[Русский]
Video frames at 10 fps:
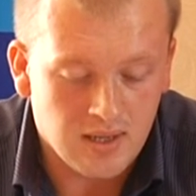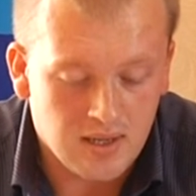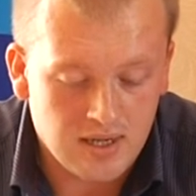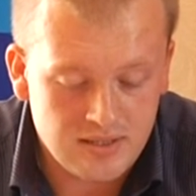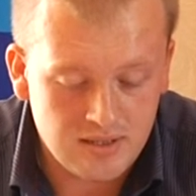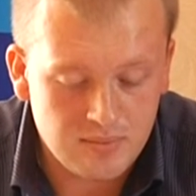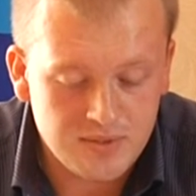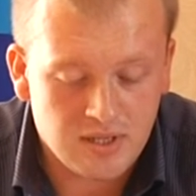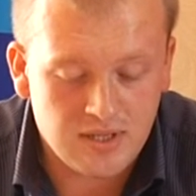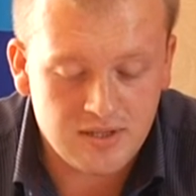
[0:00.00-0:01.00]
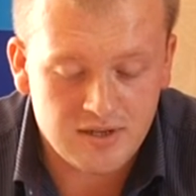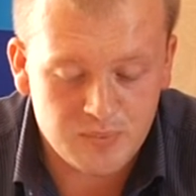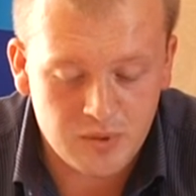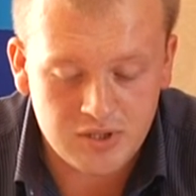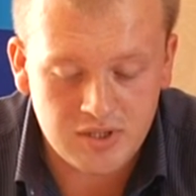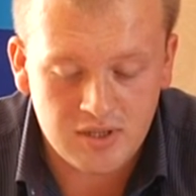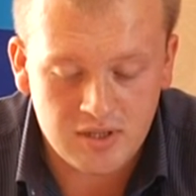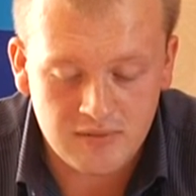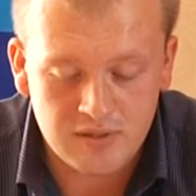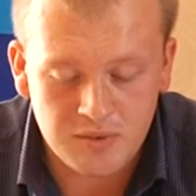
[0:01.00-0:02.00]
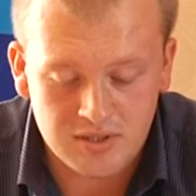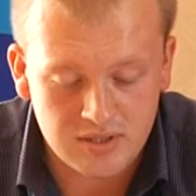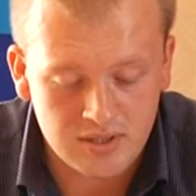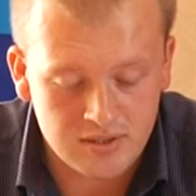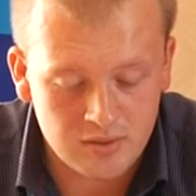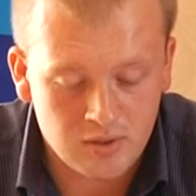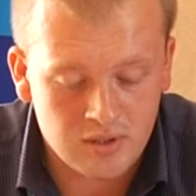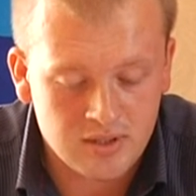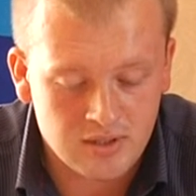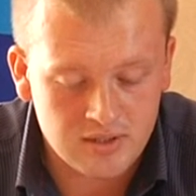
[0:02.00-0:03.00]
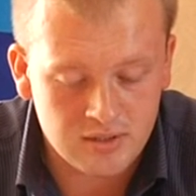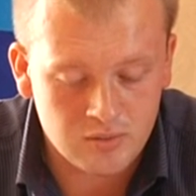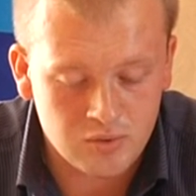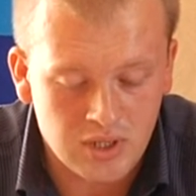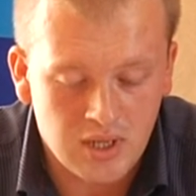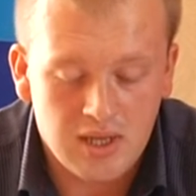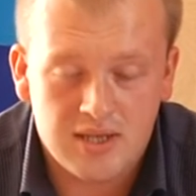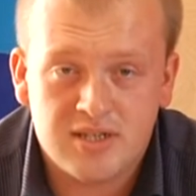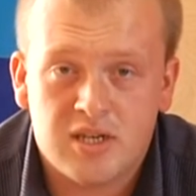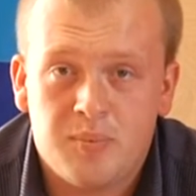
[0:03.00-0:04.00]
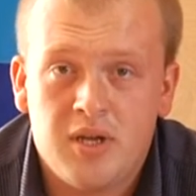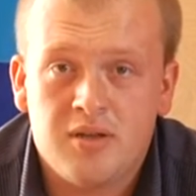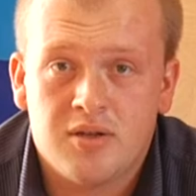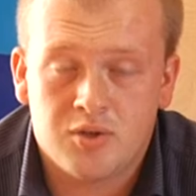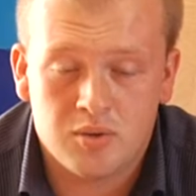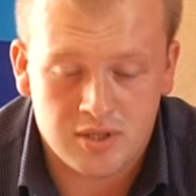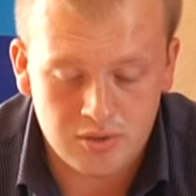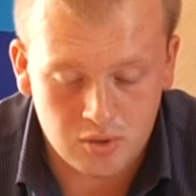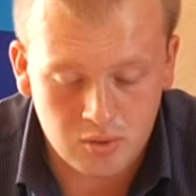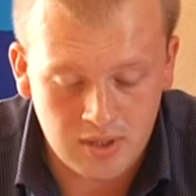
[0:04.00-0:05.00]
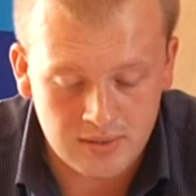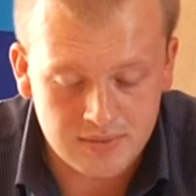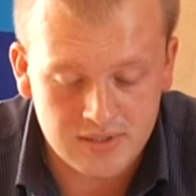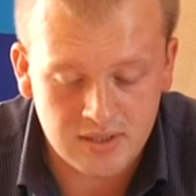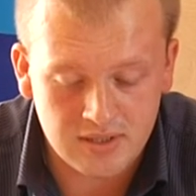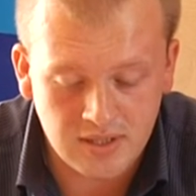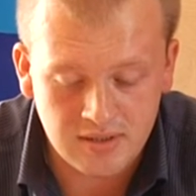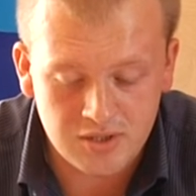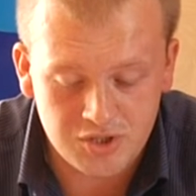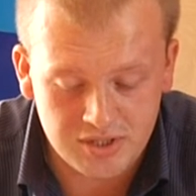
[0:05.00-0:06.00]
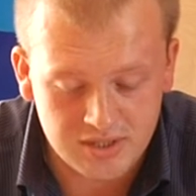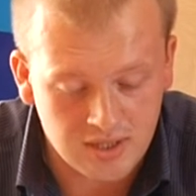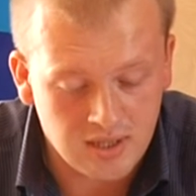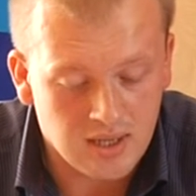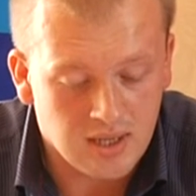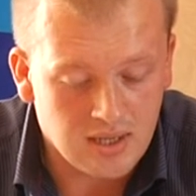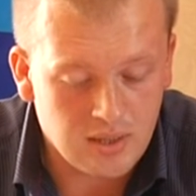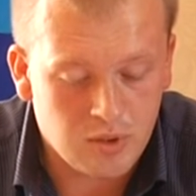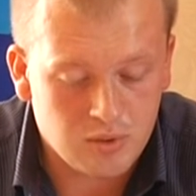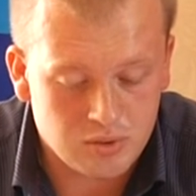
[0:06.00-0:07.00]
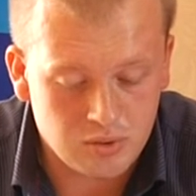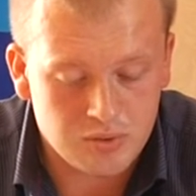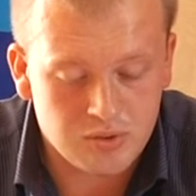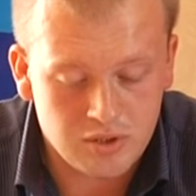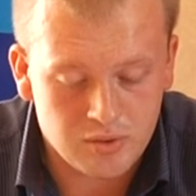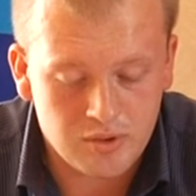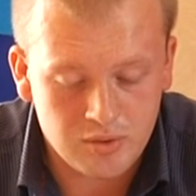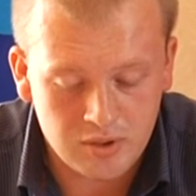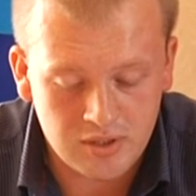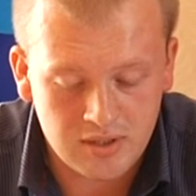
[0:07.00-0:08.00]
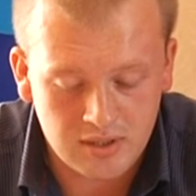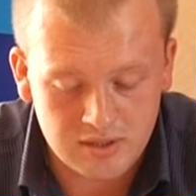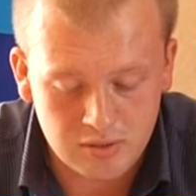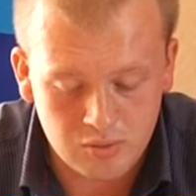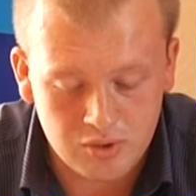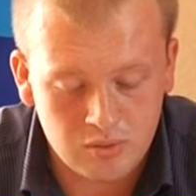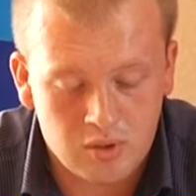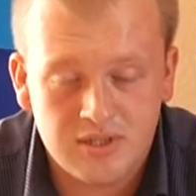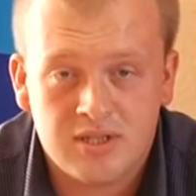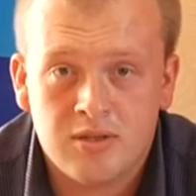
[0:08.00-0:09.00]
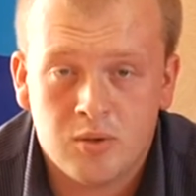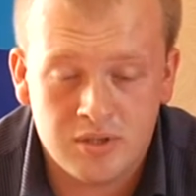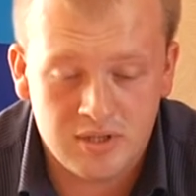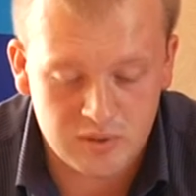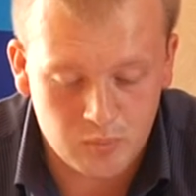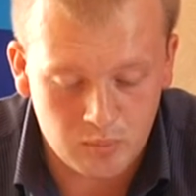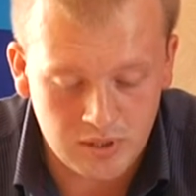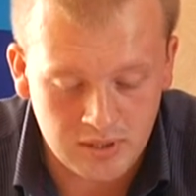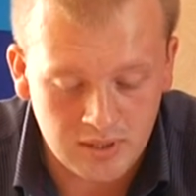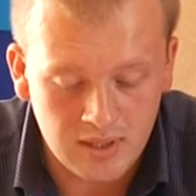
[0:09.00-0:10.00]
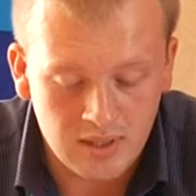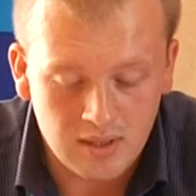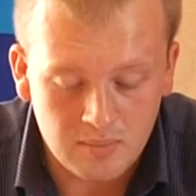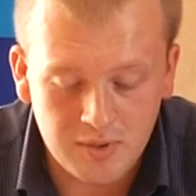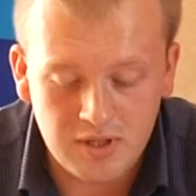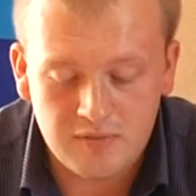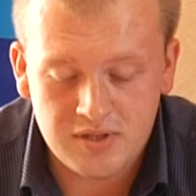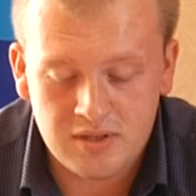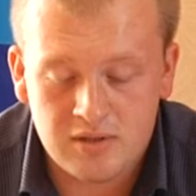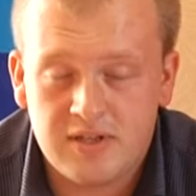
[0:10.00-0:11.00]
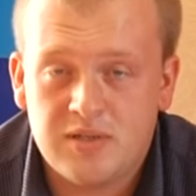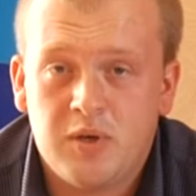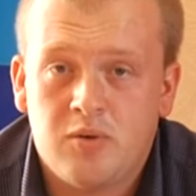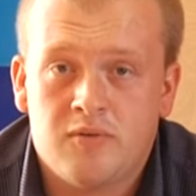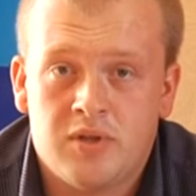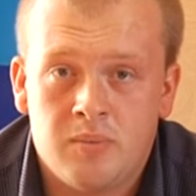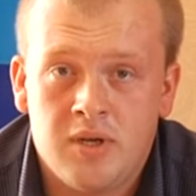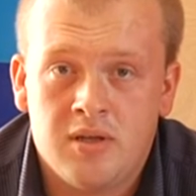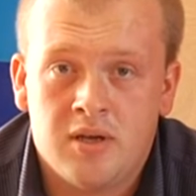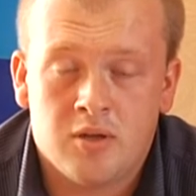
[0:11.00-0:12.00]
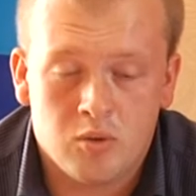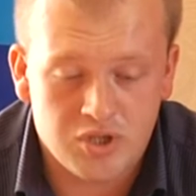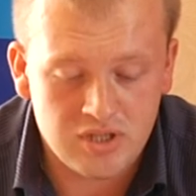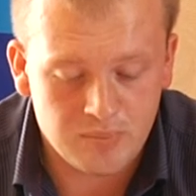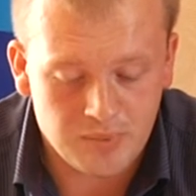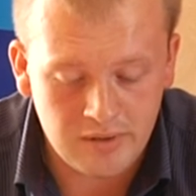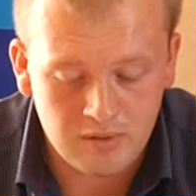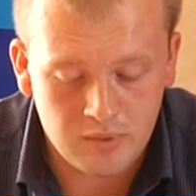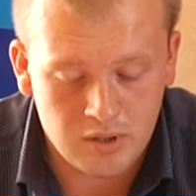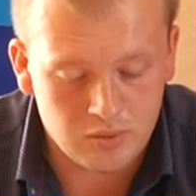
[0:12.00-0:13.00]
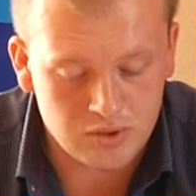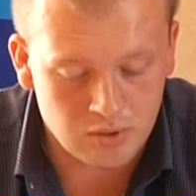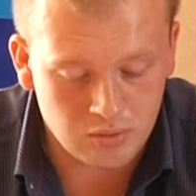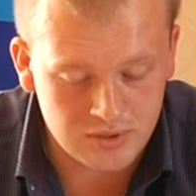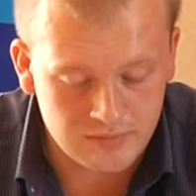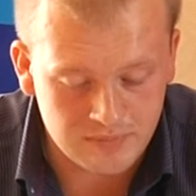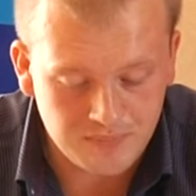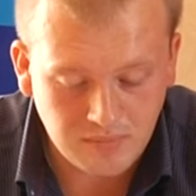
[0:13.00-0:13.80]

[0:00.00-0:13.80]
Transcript: Отделом, согласно распоряжению главы администрации города Красный Луч о закреплении зон контроля, санитарной очистки и благоустройству территории города Красный Луч Луганской Народной Республики, было выдано 25 уведомлений о нарушении правил благоустройства.